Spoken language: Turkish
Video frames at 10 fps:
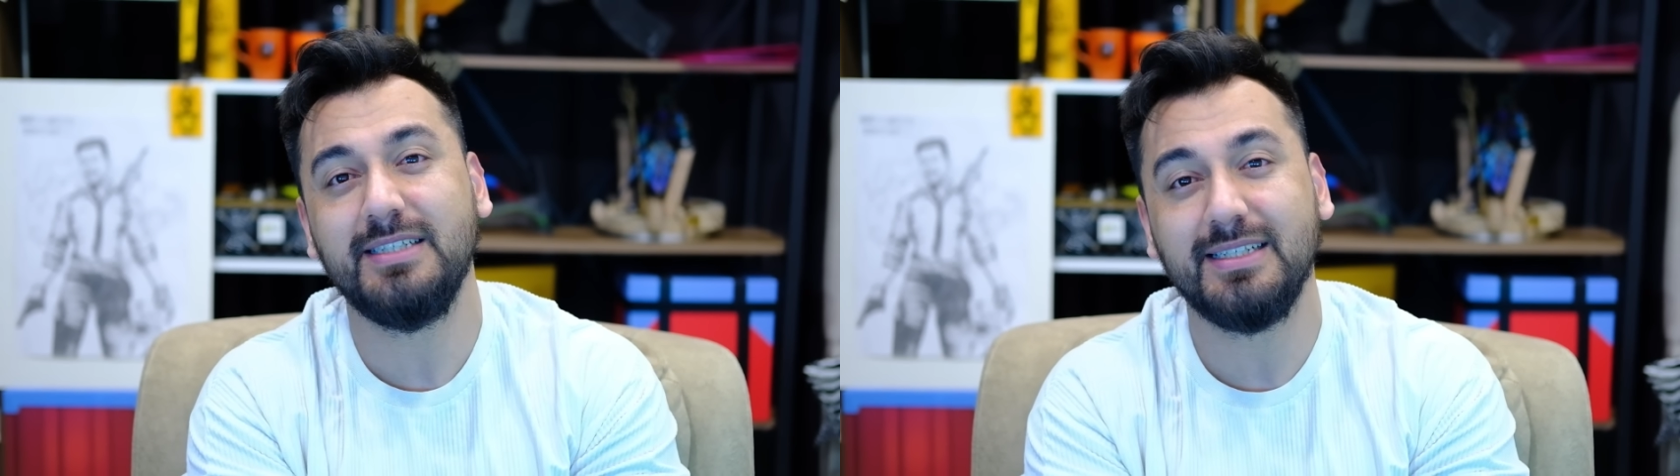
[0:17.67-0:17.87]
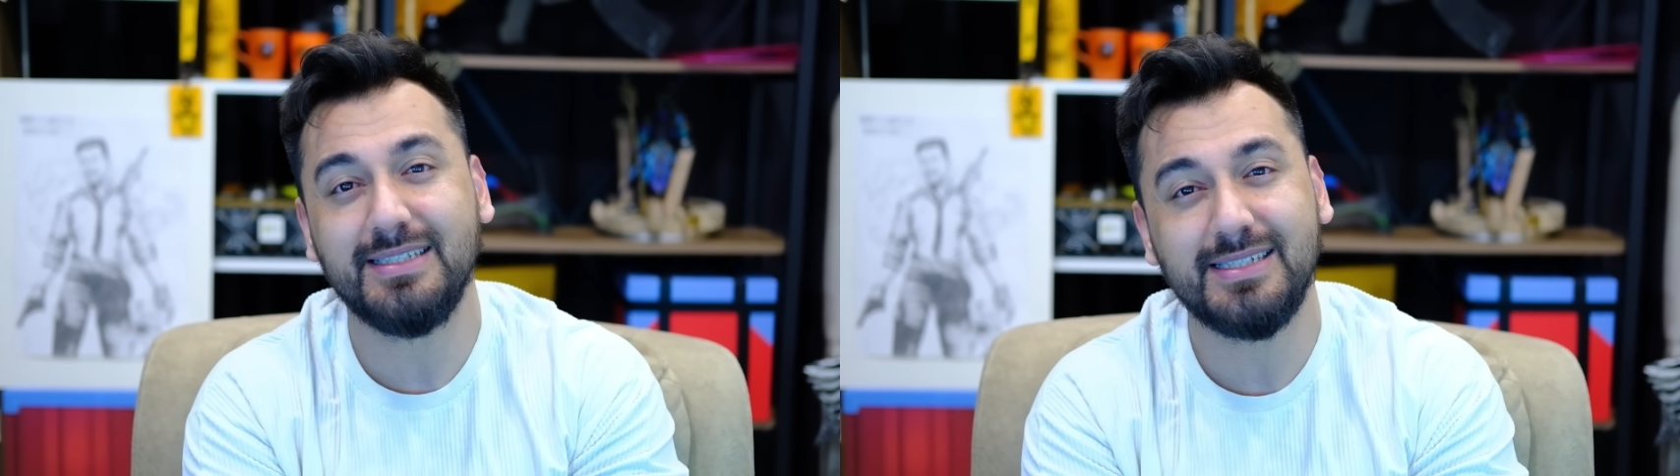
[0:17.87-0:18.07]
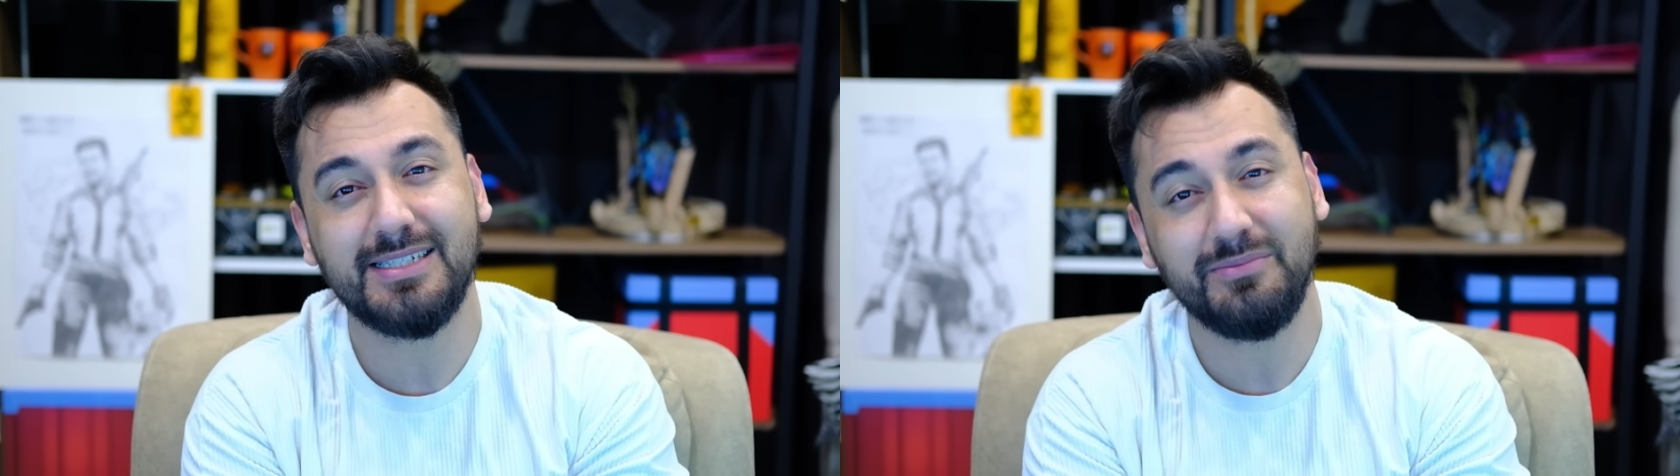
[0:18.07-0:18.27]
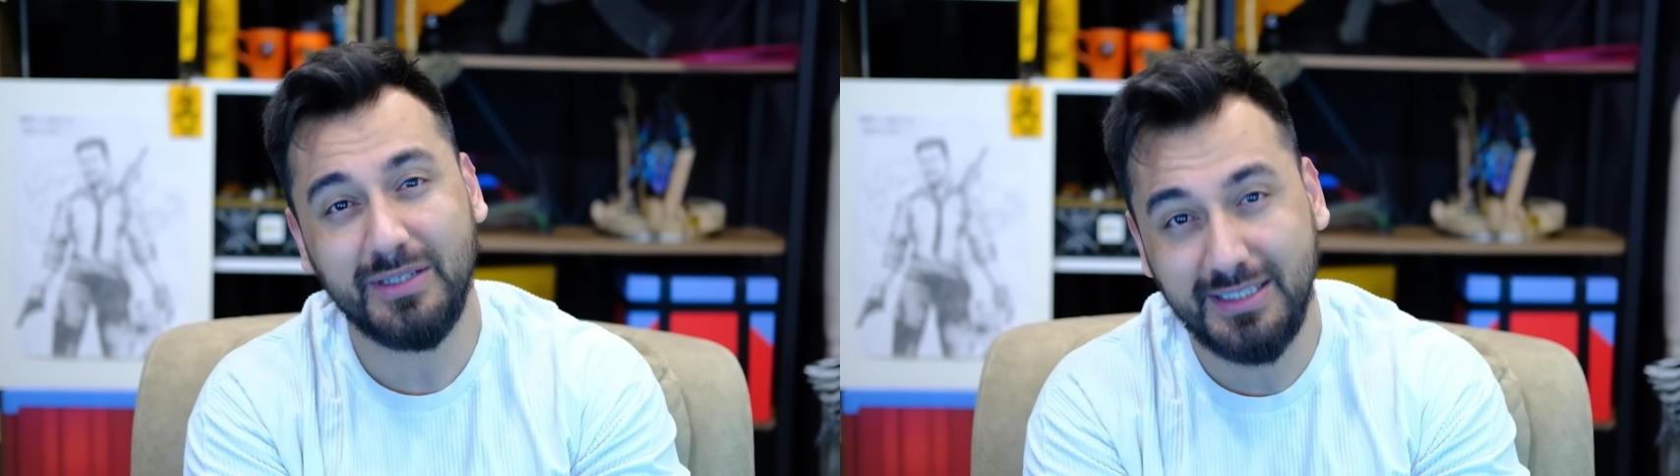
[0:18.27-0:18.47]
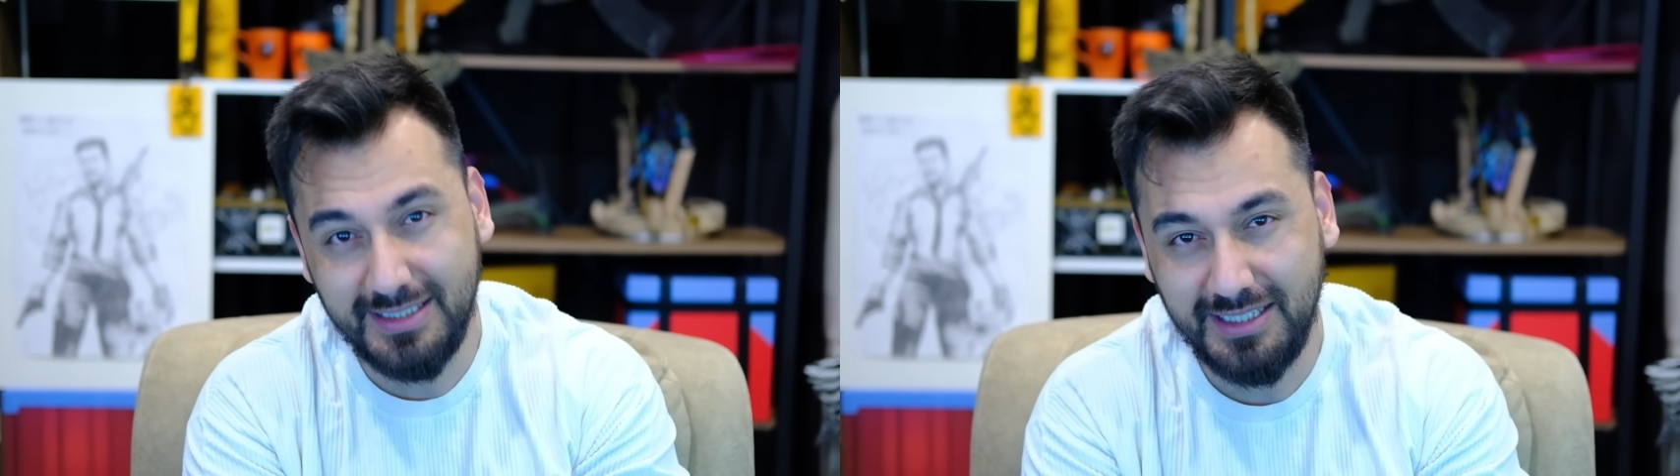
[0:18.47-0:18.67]
canınızı
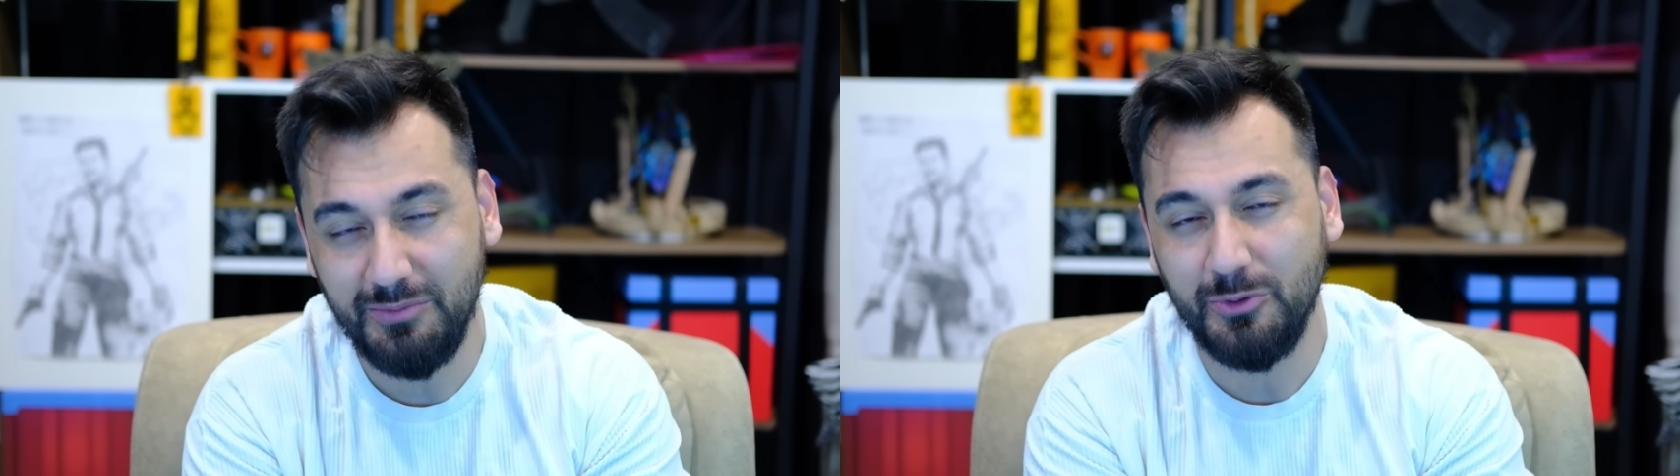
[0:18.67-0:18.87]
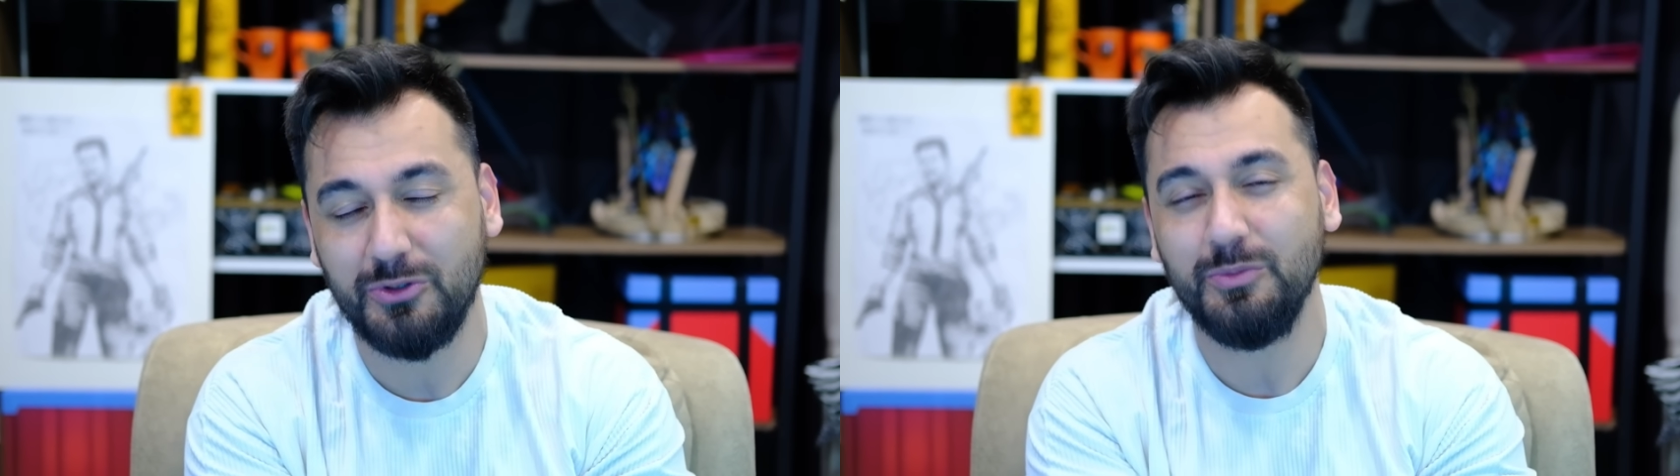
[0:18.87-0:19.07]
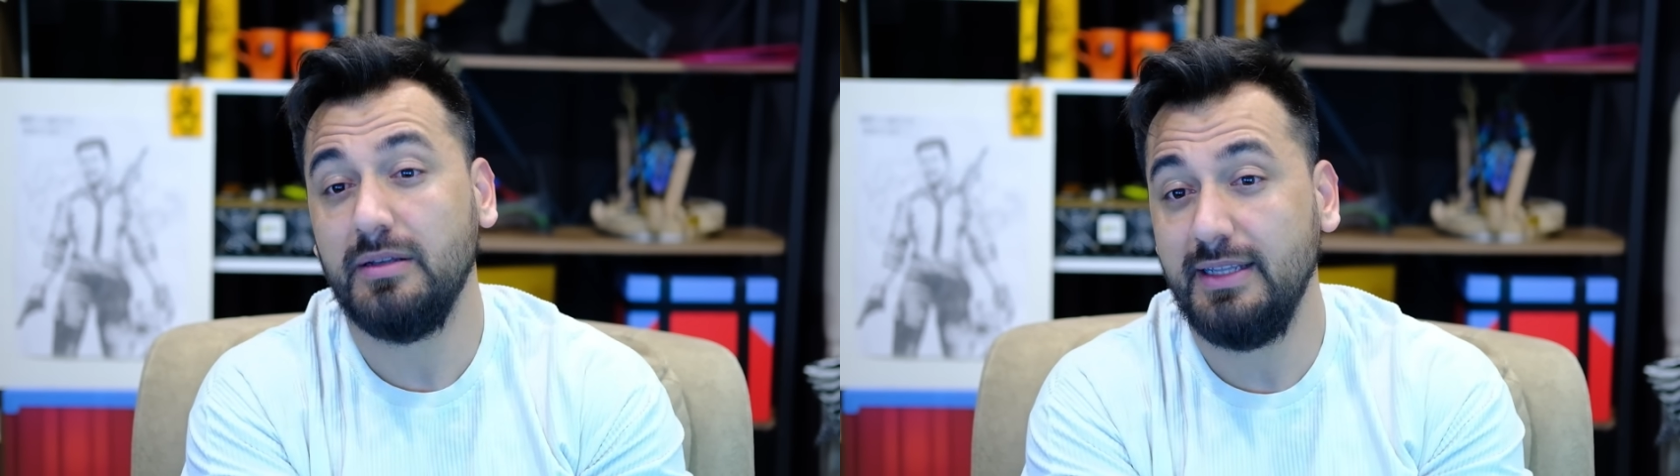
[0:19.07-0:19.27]
sıkmak istemiyorum.